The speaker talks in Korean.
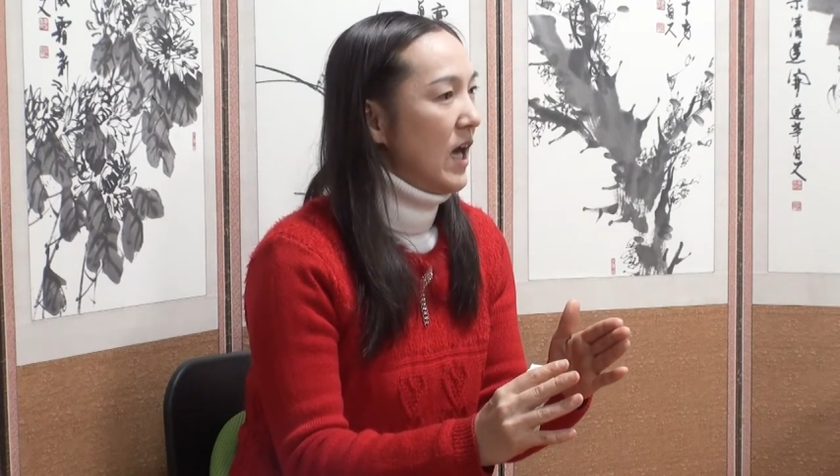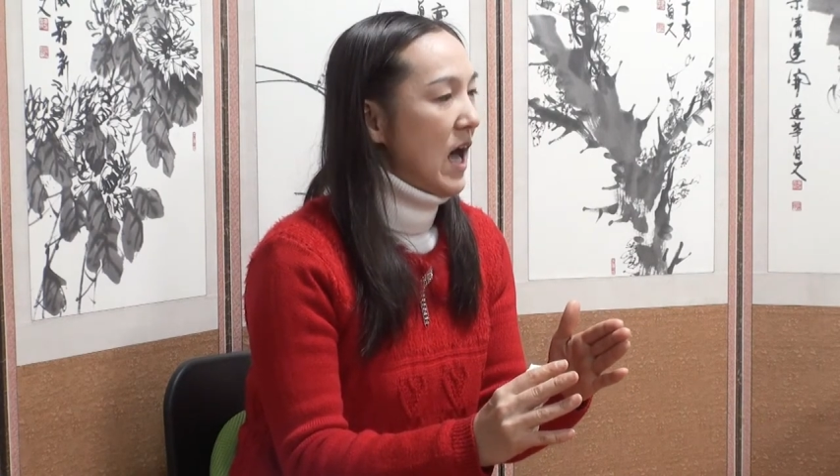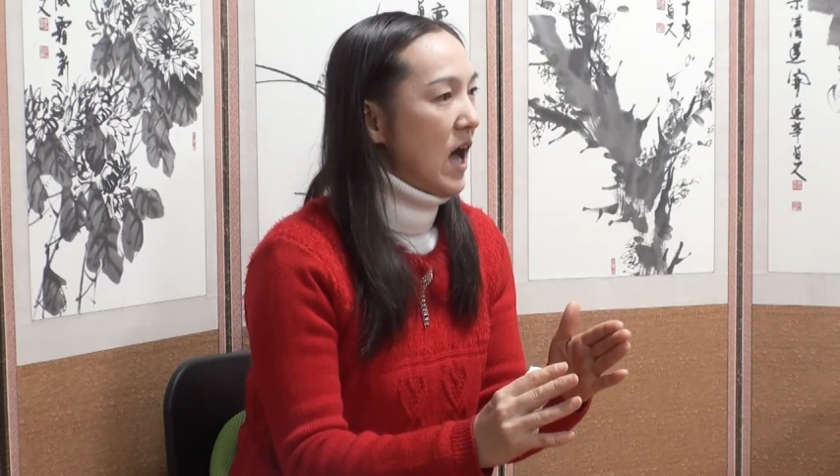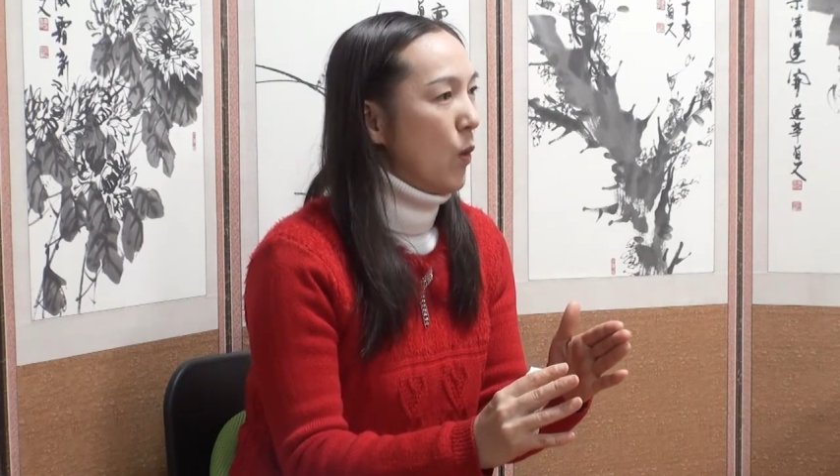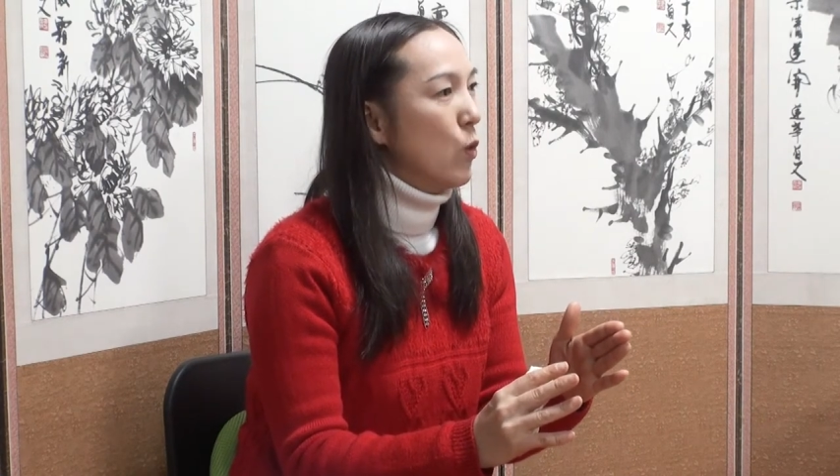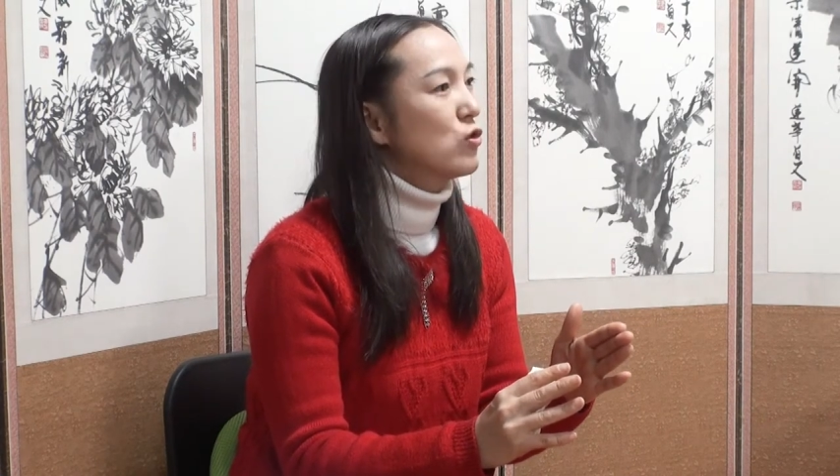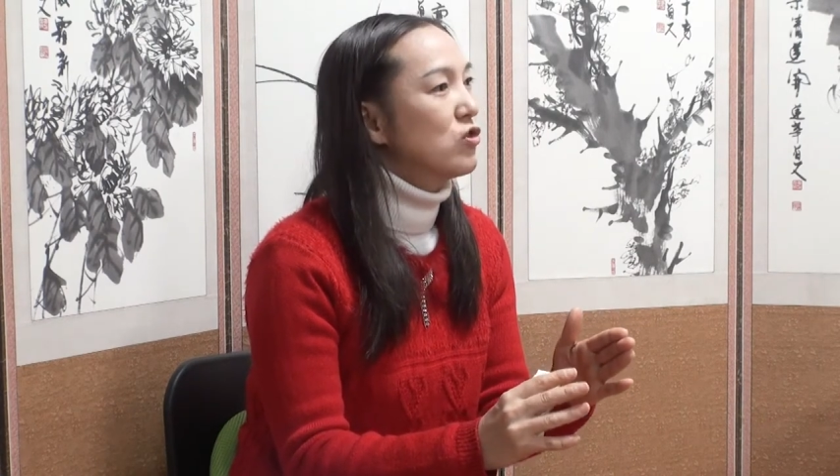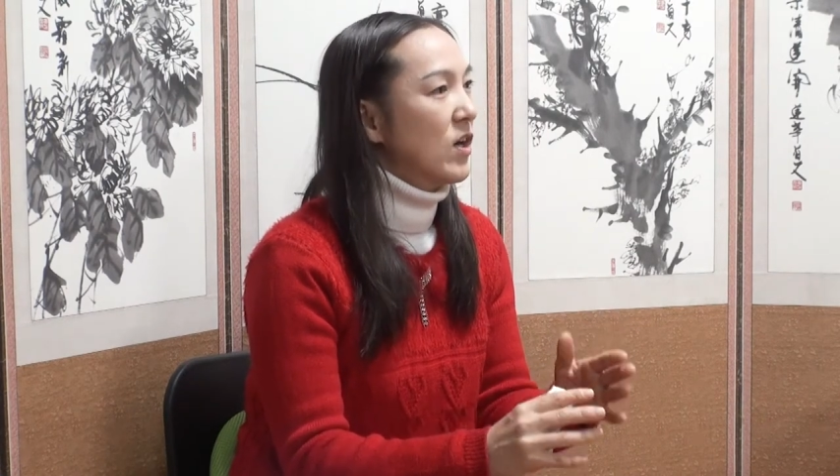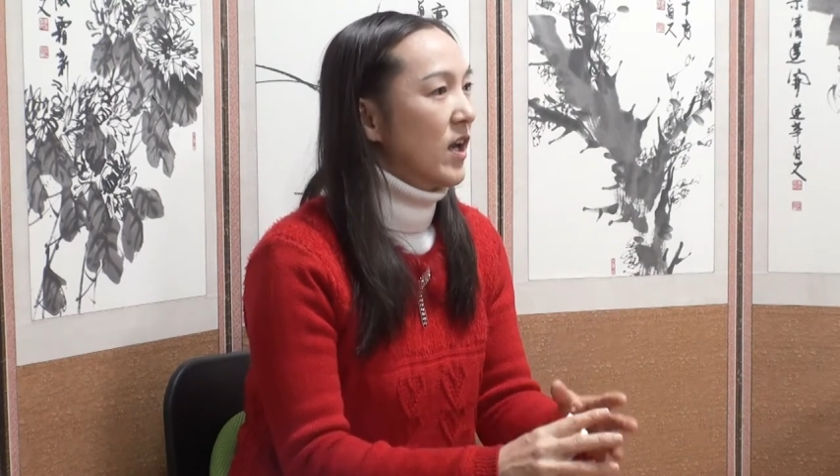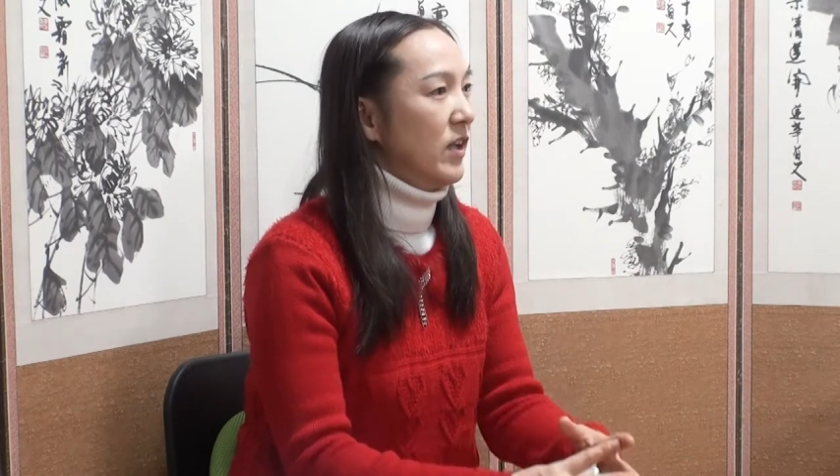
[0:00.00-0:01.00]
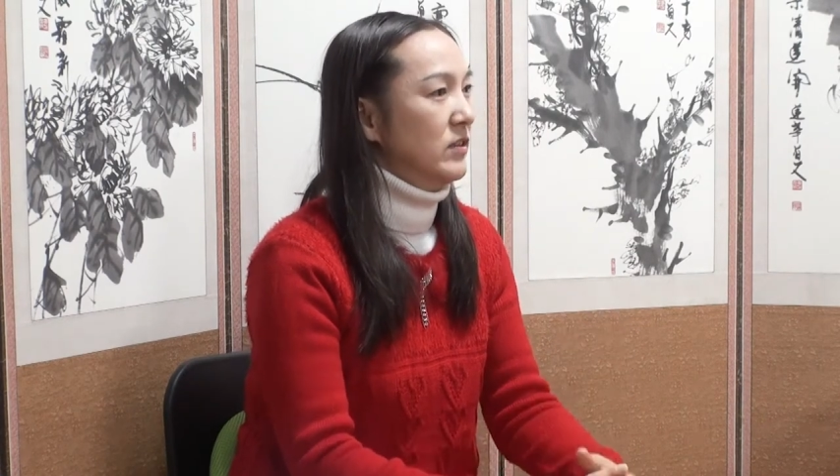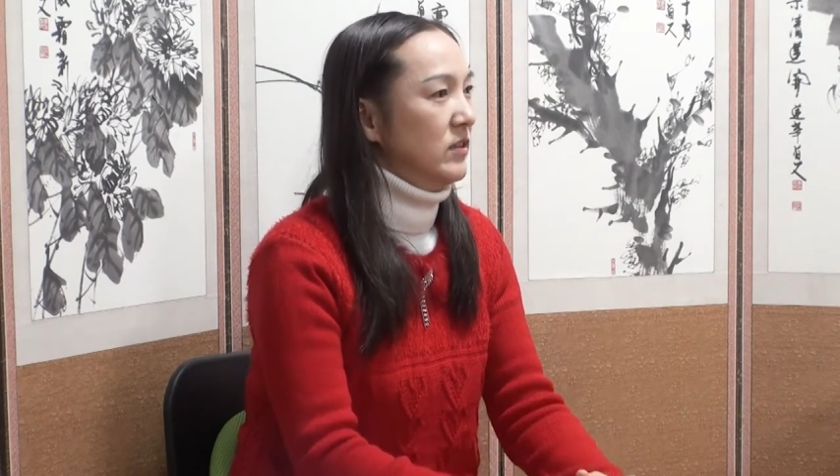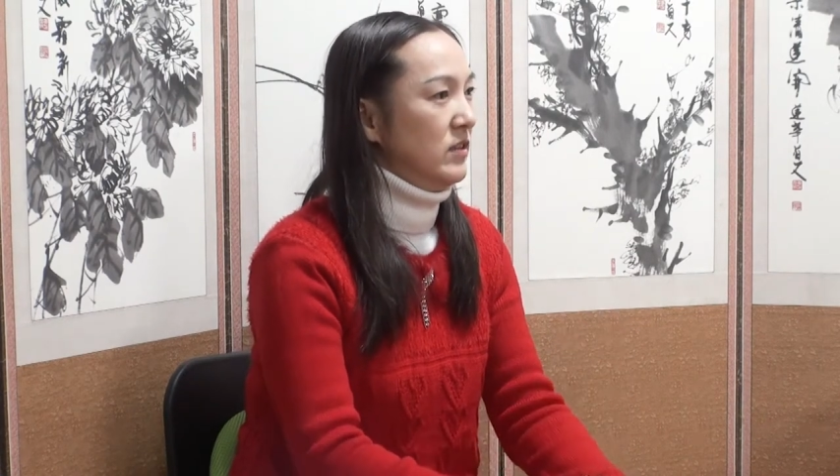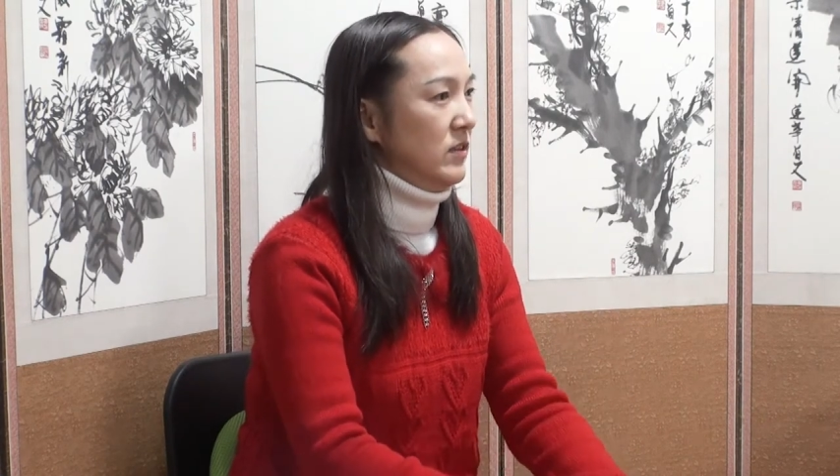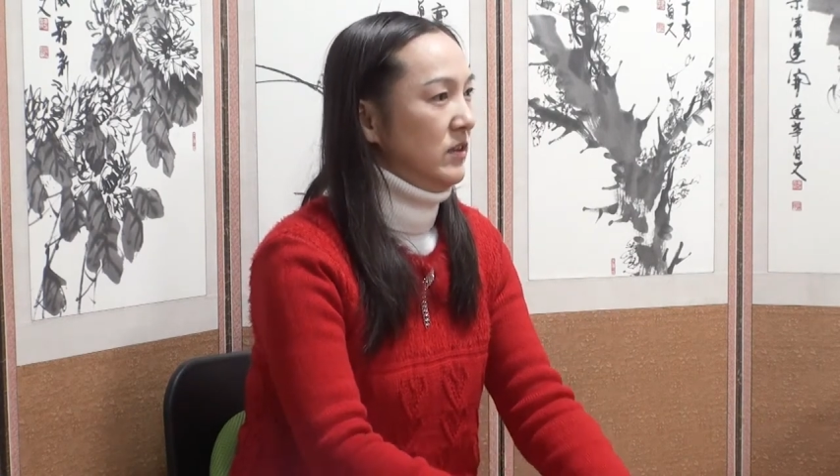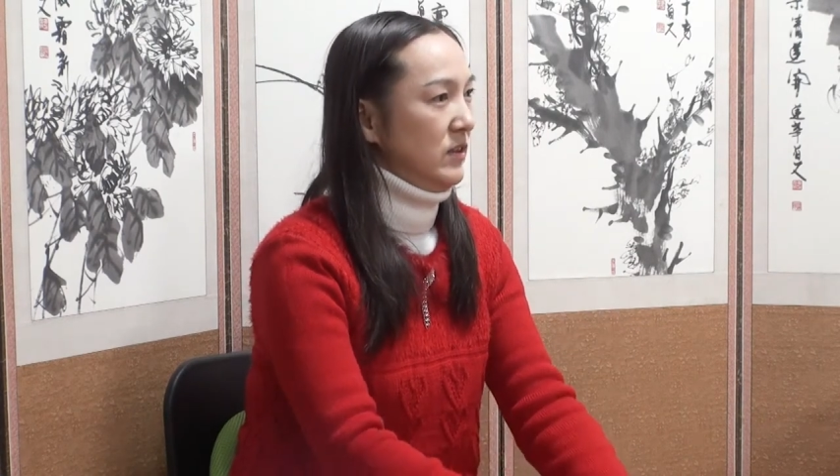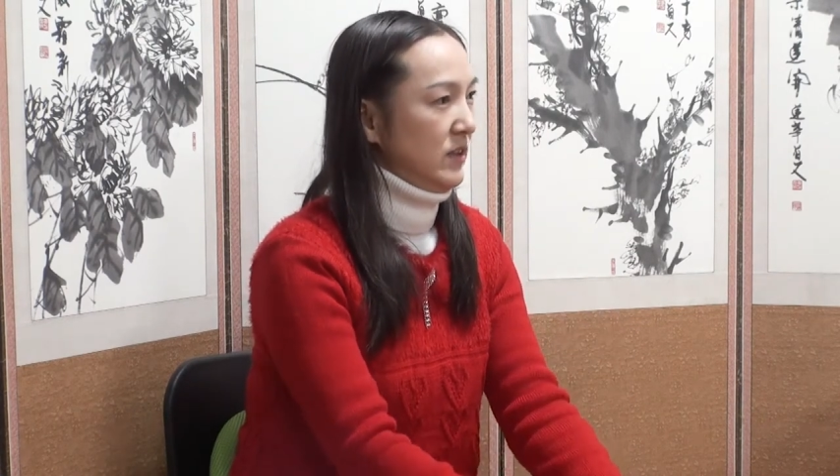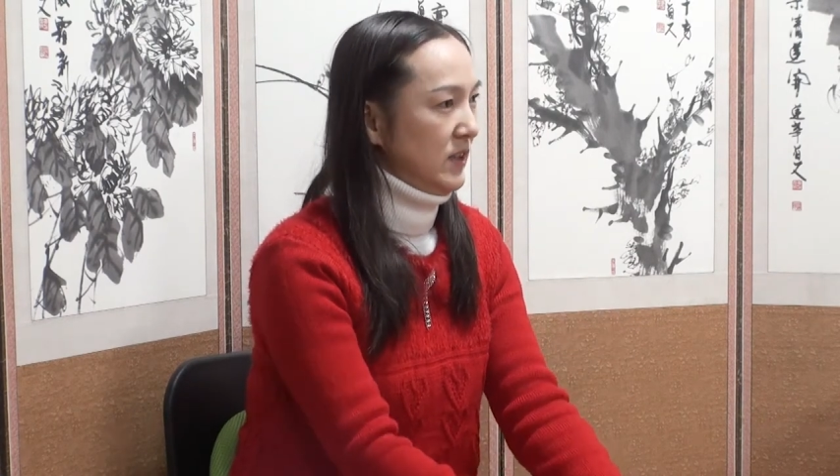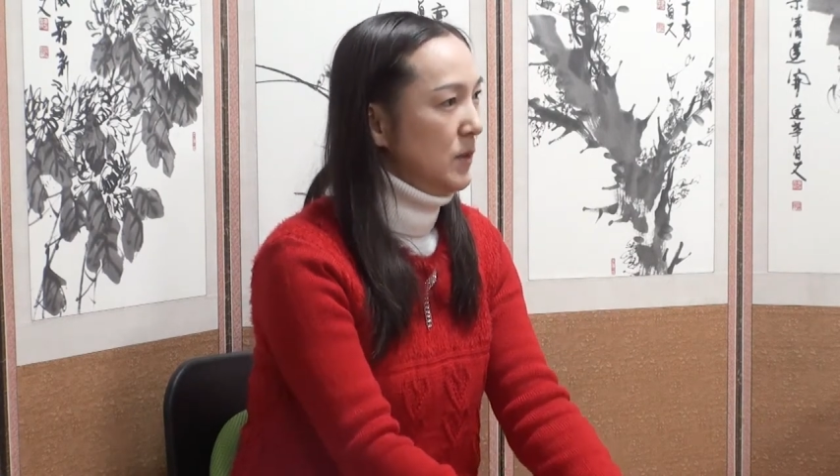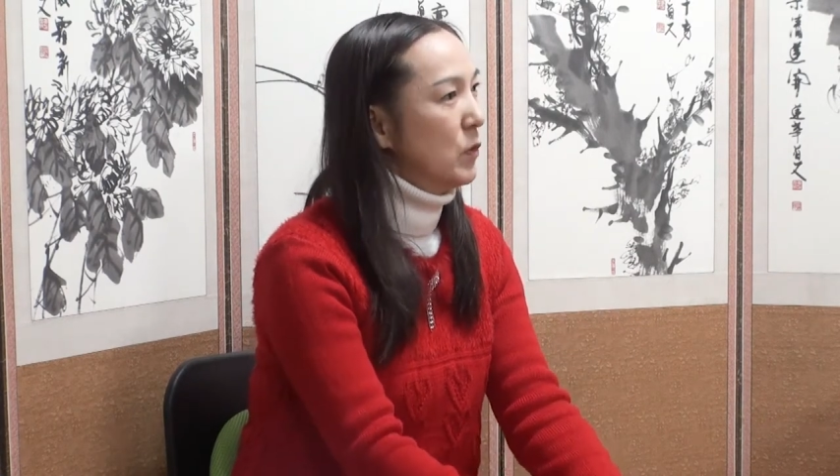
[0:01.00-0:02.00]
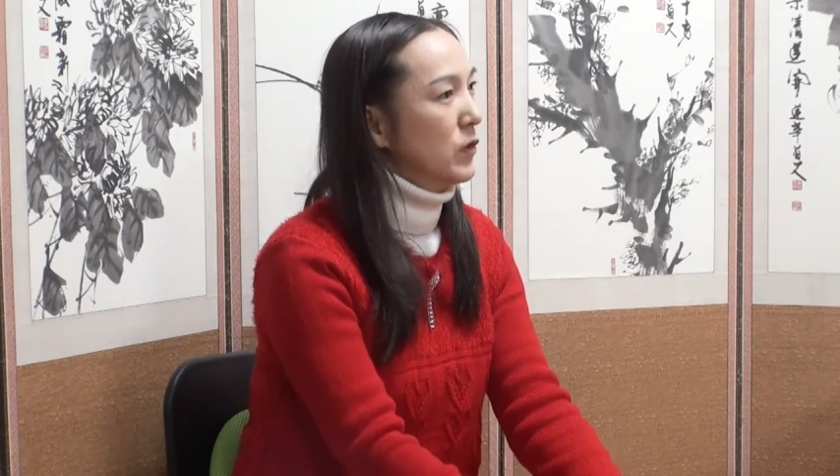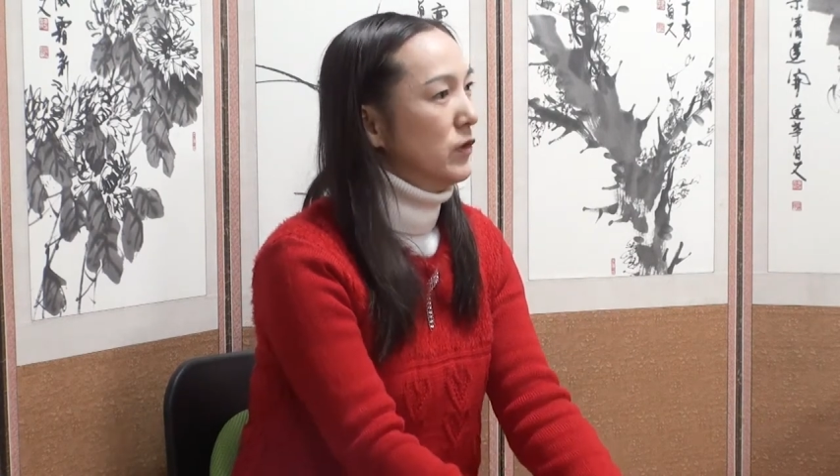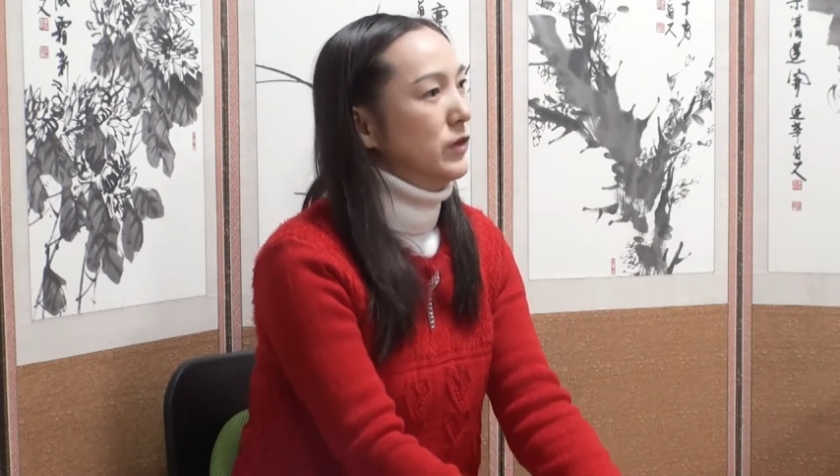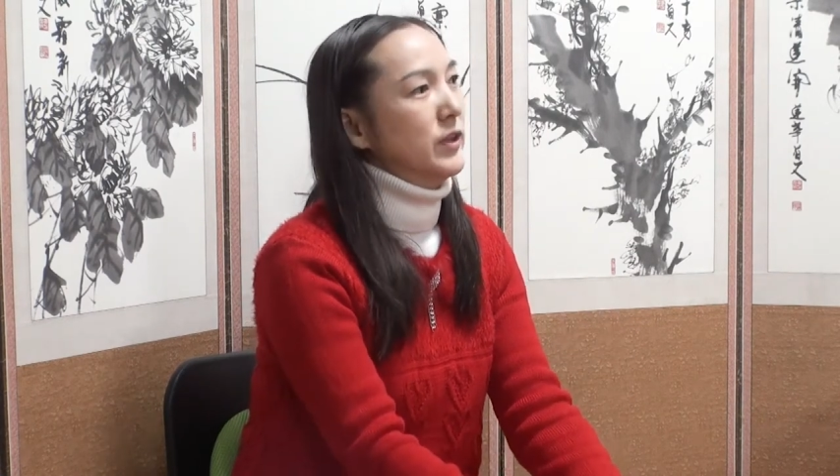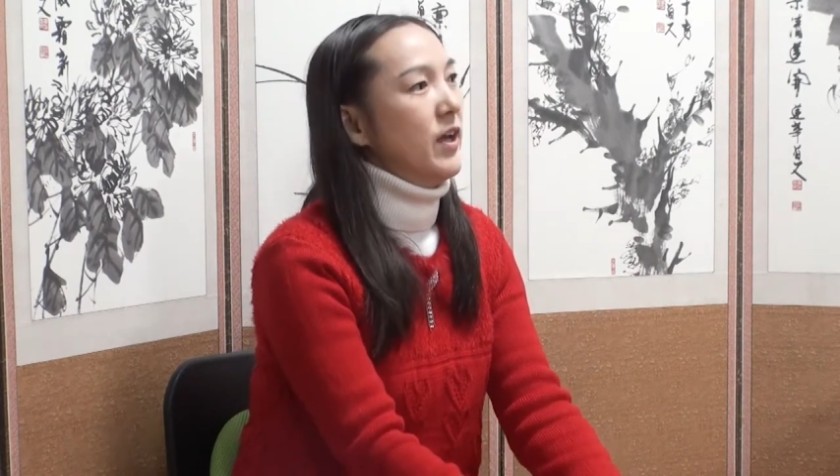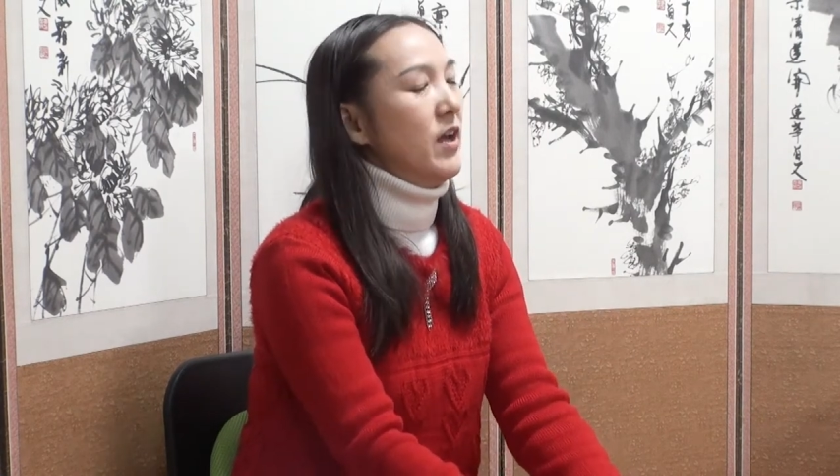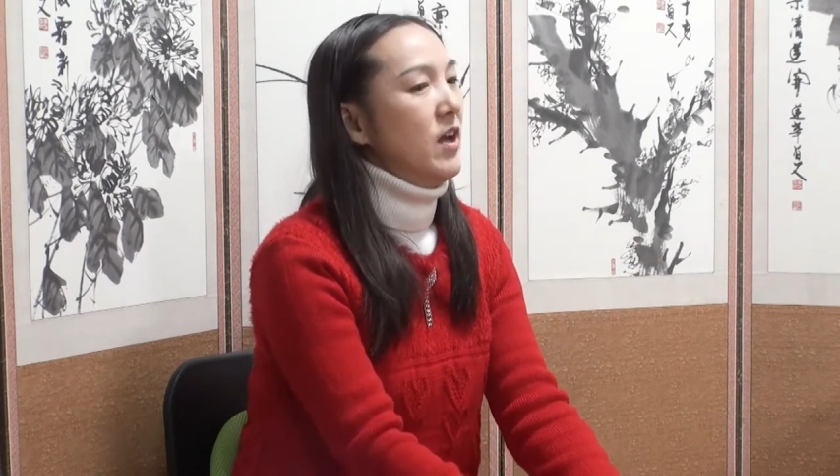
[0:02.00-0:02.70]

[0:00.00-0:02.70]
아, 옥층하라는 음. 제목이었는데